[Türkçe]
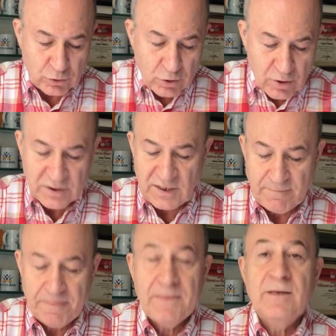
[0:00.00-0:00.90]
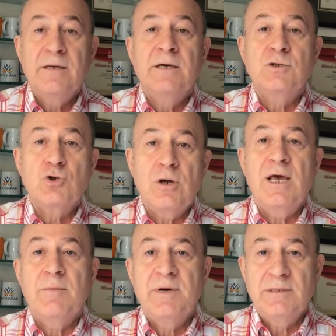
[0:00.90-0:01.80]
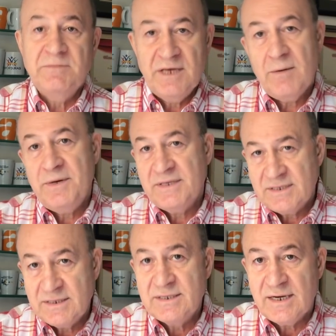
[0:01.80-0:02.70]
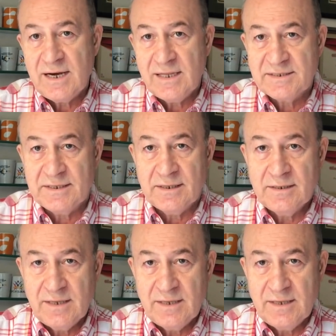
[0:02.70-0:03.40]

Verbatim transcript: Diyor ki e, şöyle yapalım diyabete sizde kalsın.